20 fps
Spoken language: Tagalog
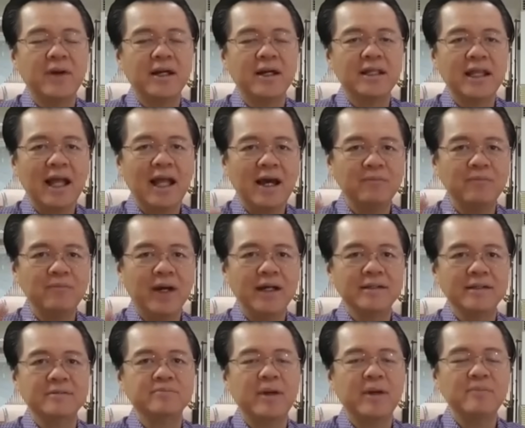
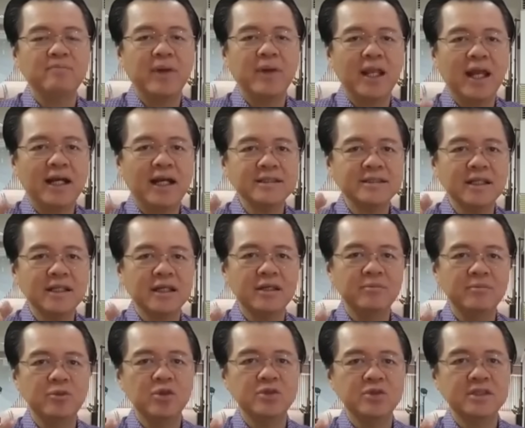panglaban, pampalakas ng
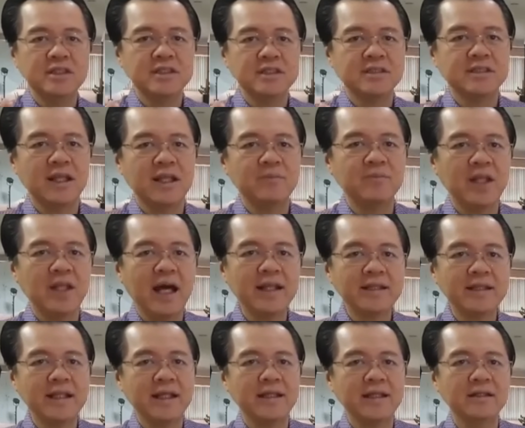immune system
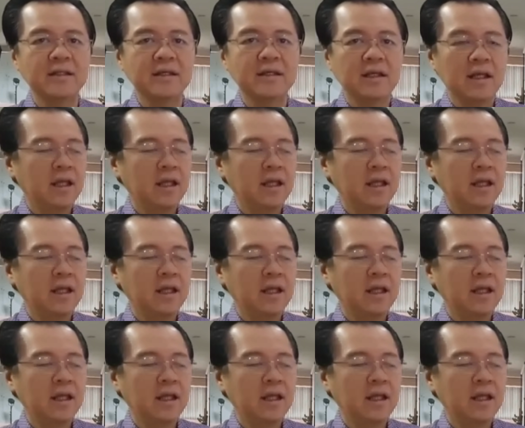natin,